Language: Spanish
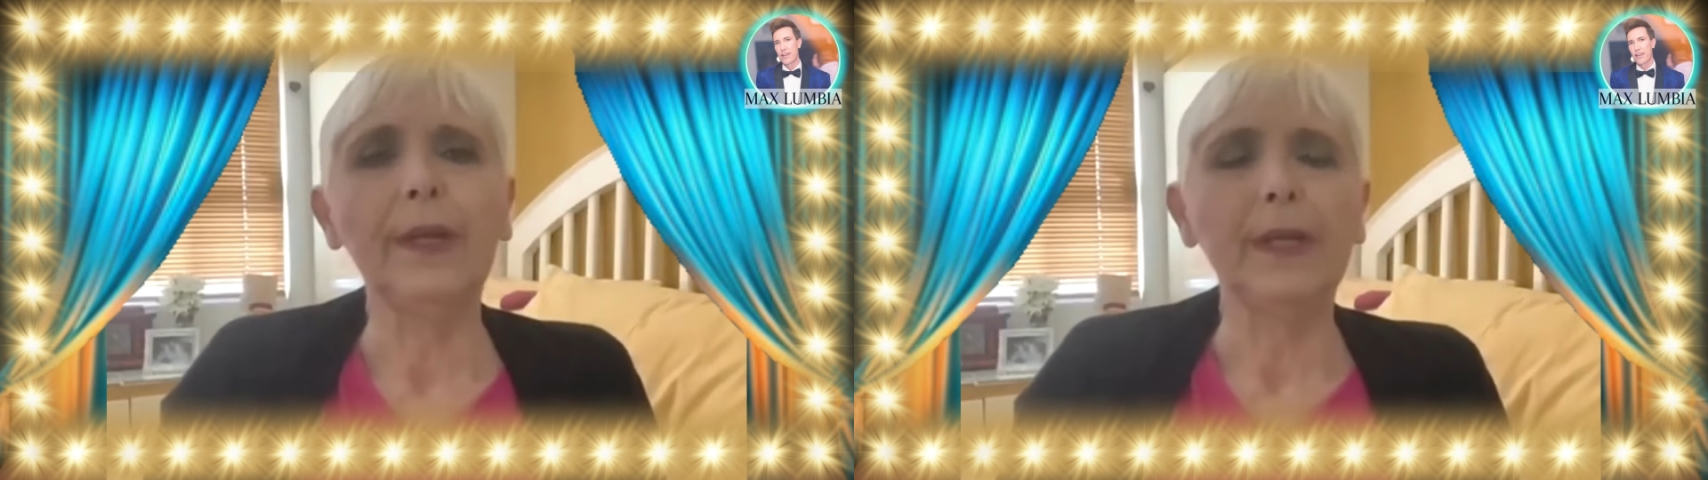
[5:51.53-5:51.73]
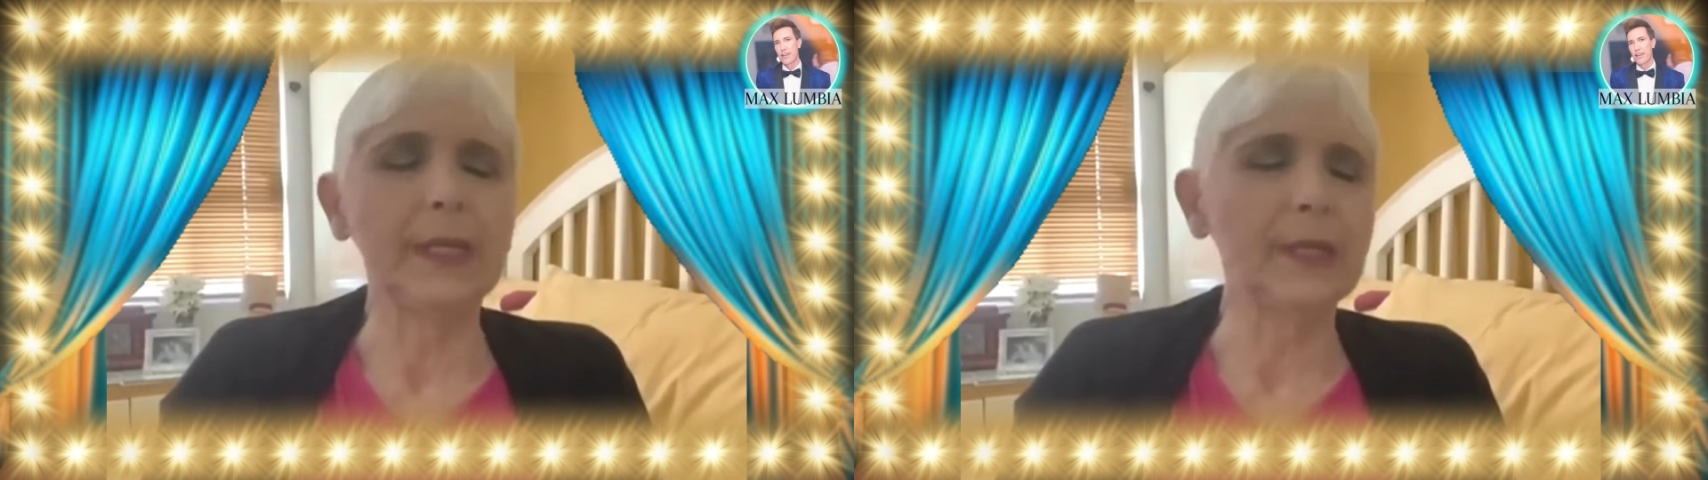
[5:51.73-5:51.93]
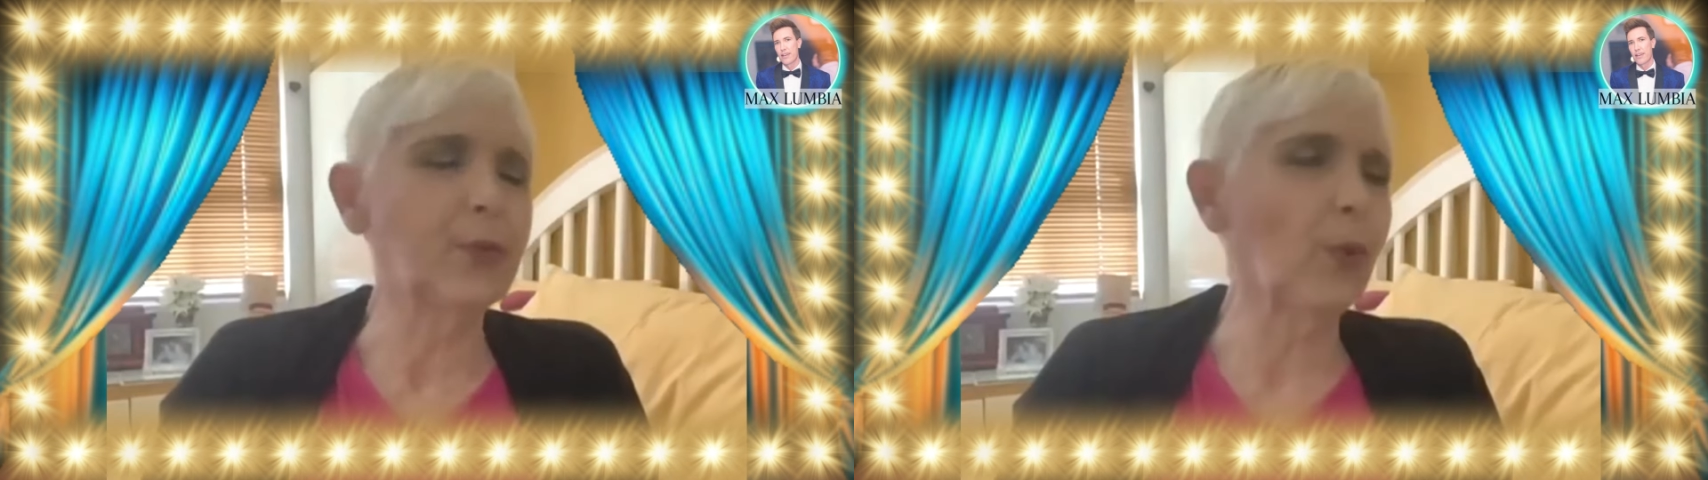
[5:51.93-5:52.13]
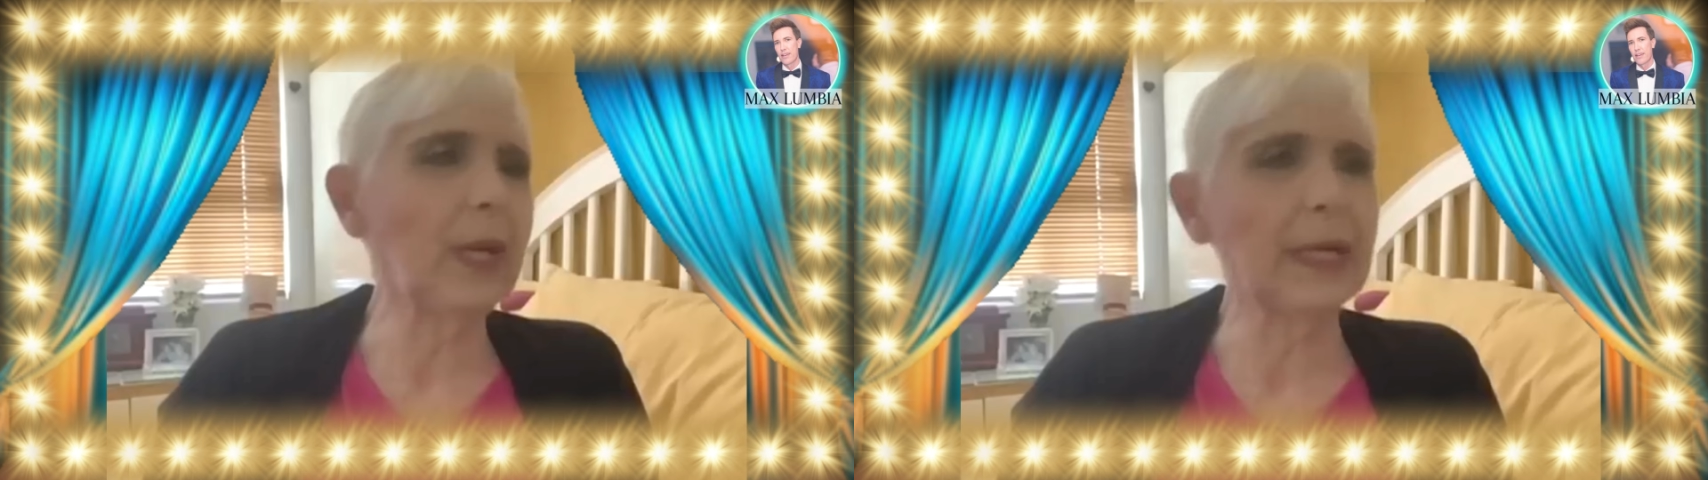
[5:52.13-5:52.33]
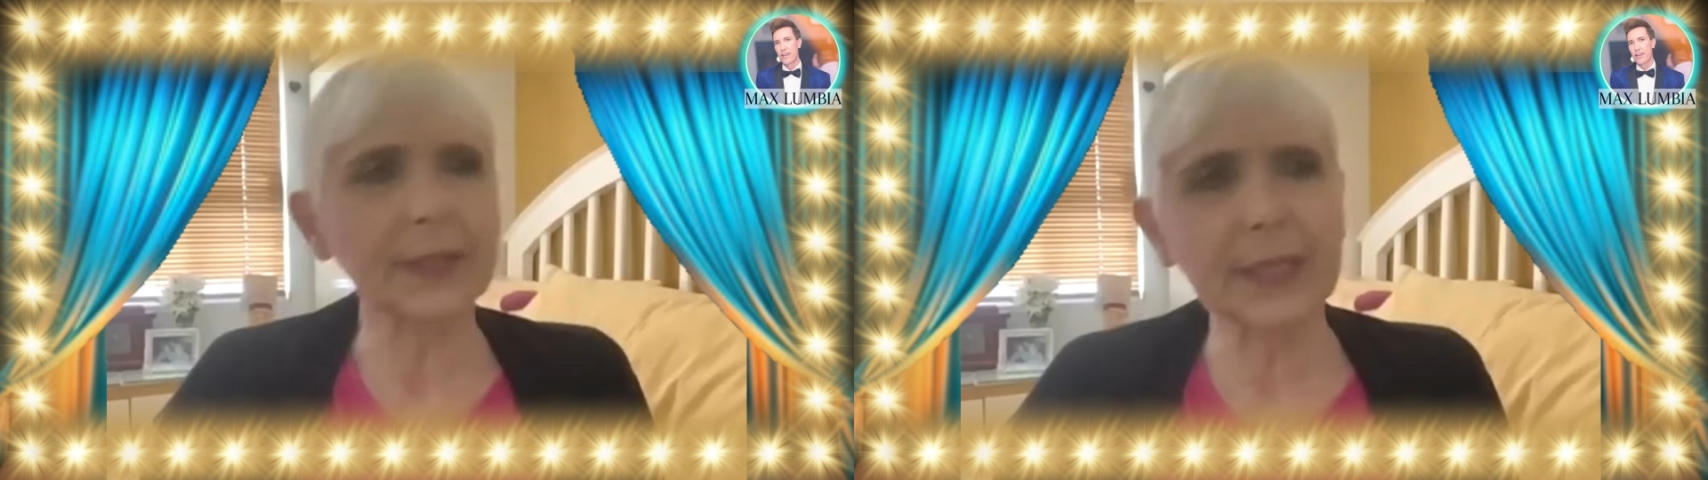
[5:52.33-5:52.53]
Y en
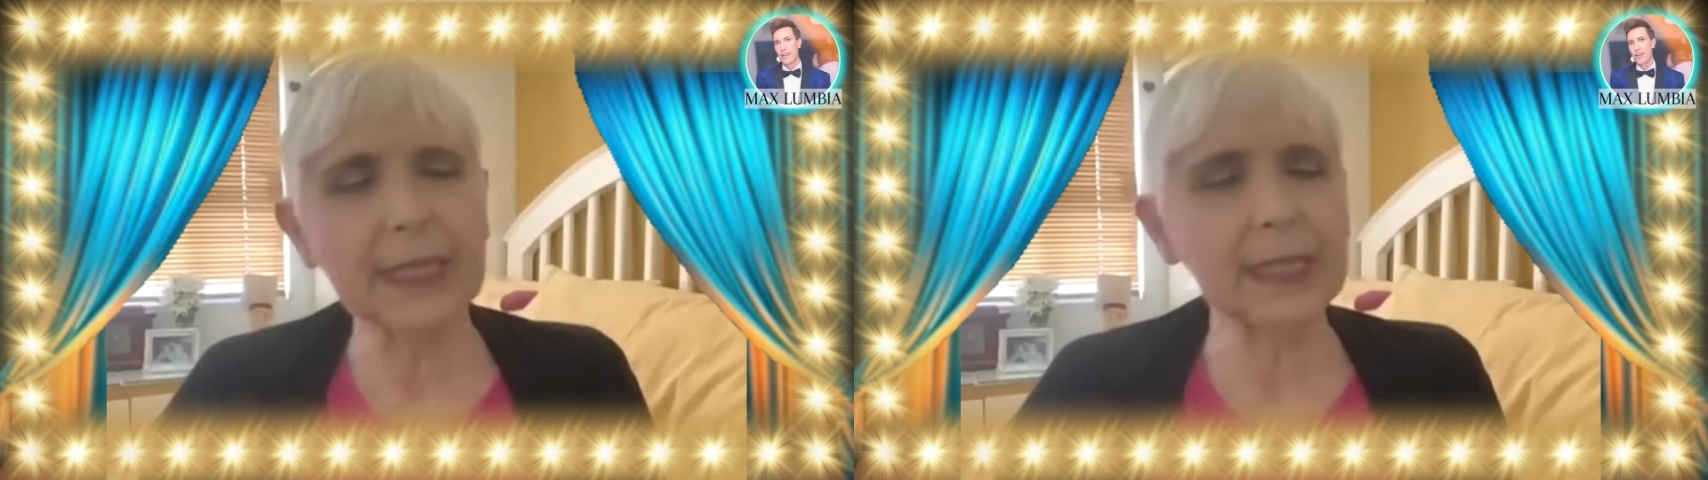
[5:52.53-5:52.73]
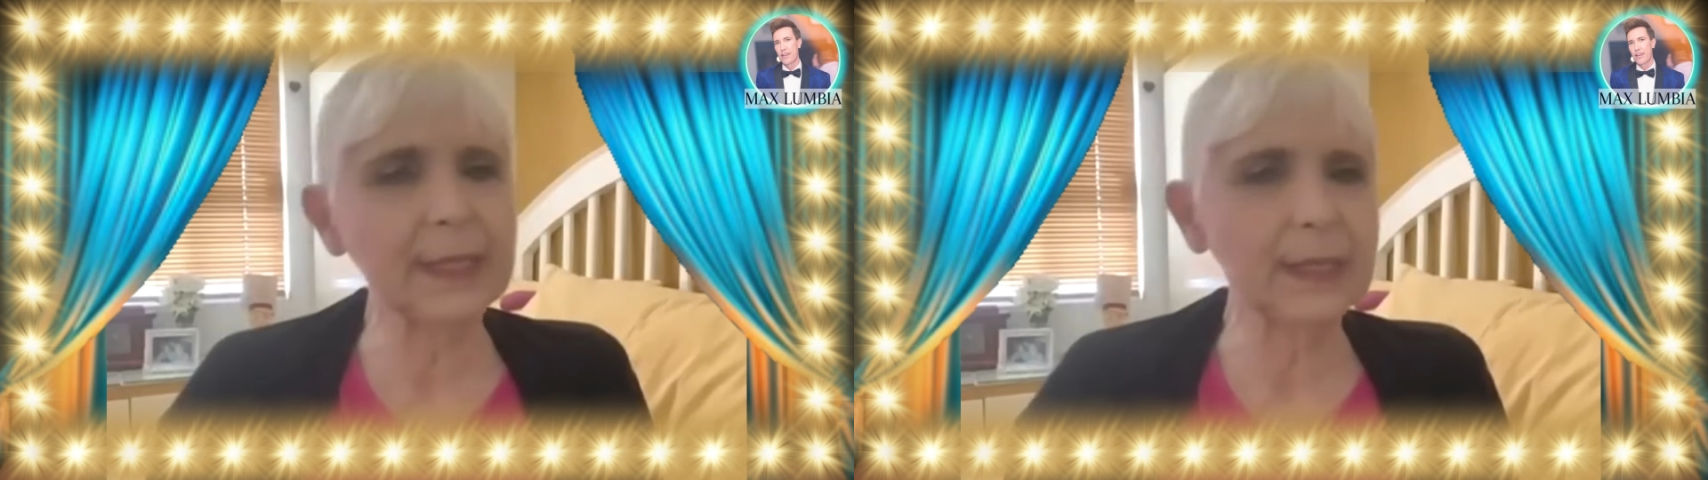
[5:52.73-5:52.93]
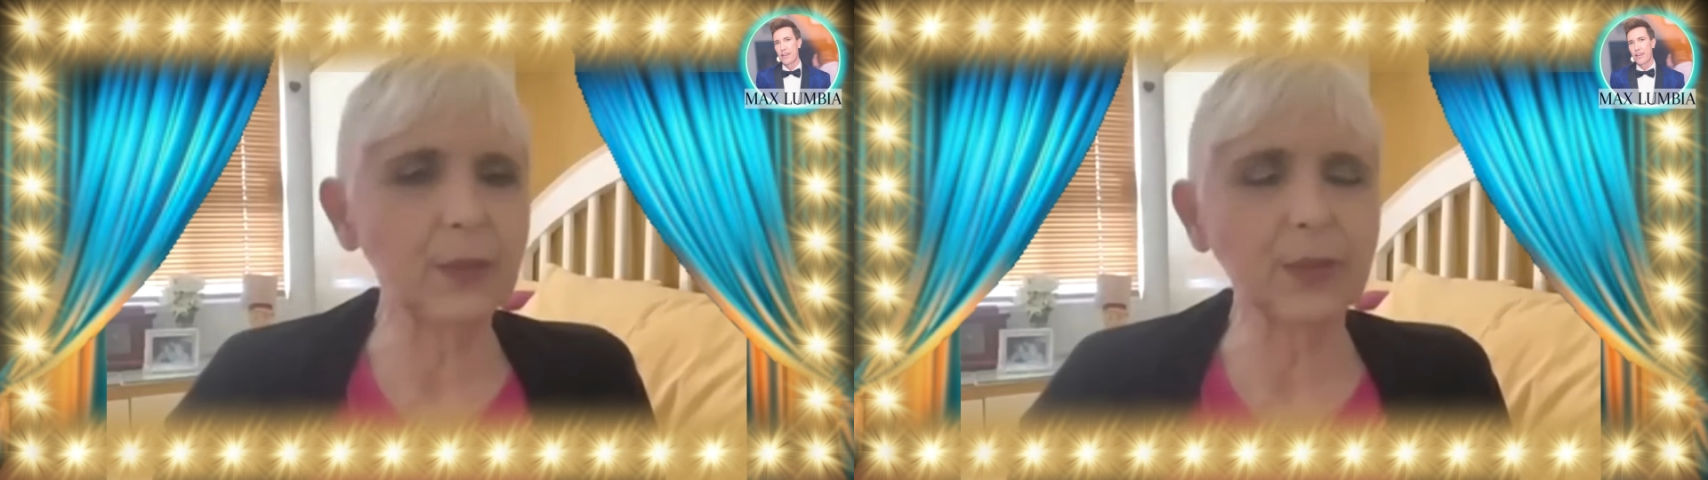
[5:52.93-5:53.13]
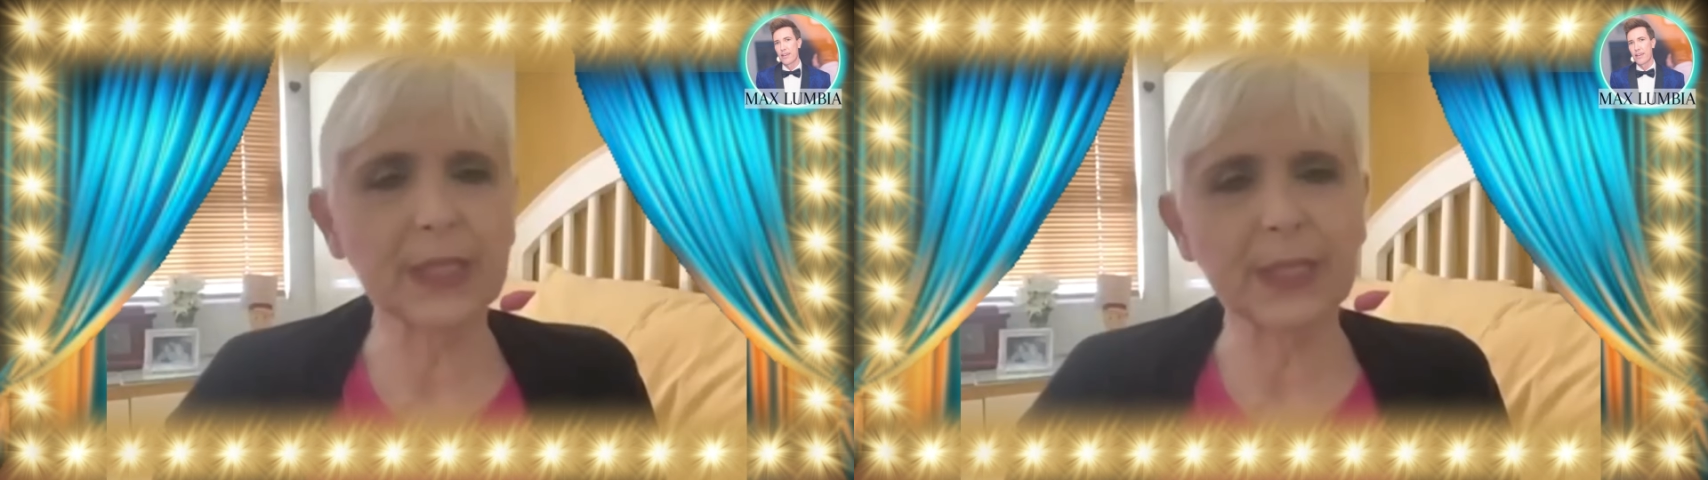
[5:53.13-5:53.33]
todas las redes y no sé